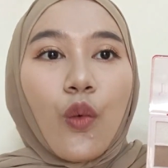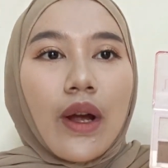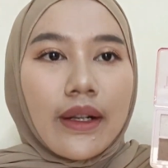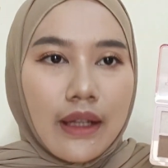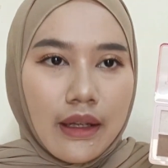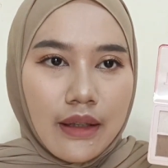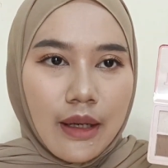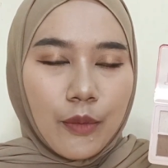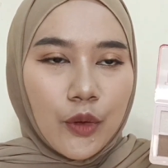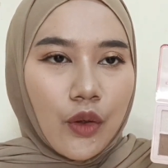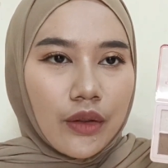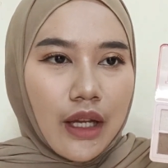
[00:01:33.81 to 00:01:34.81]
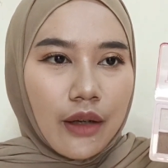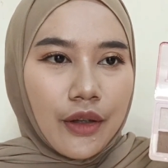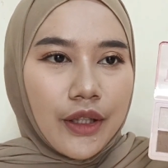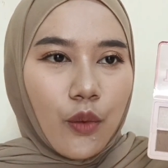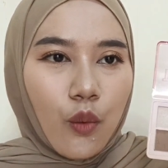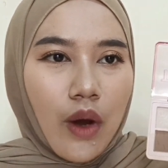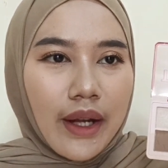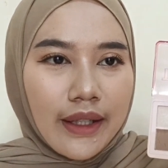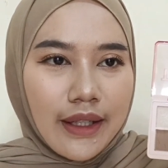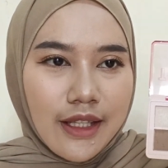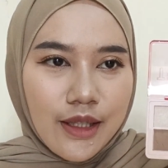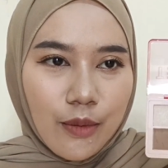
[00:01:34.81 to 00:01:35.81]
warnanya menurut aku ini
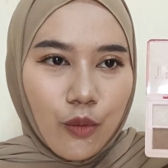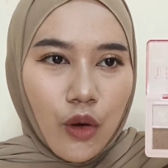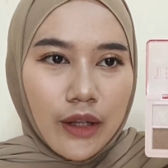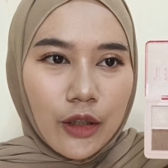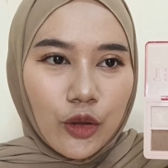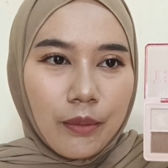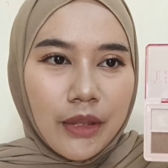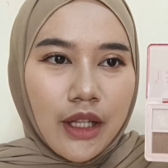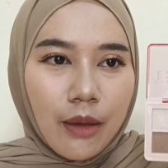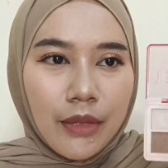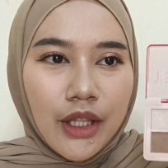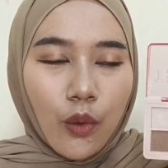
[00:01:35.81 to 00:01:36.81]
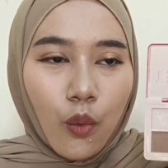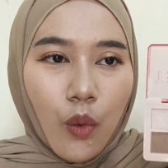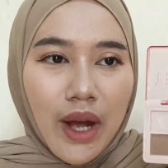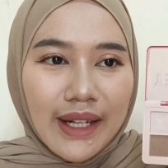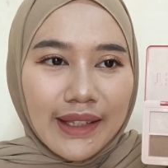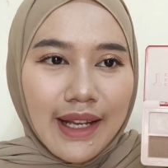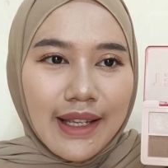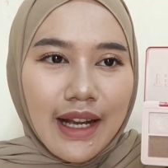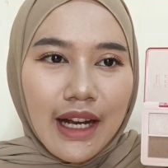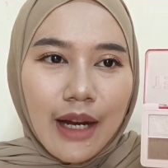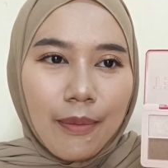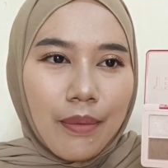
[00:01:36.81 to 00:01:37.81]
warnanya semuanya tuh bener-bener warna
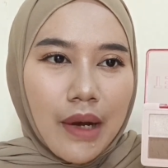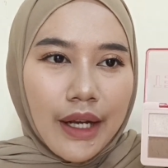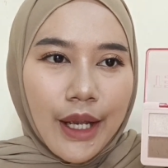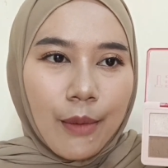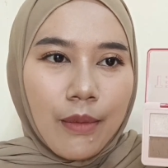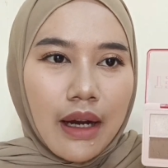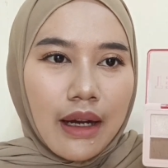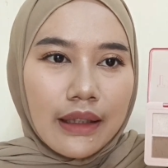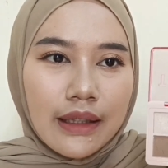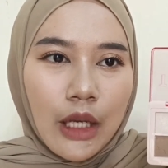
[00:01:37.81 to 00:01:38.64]
yang kepake banget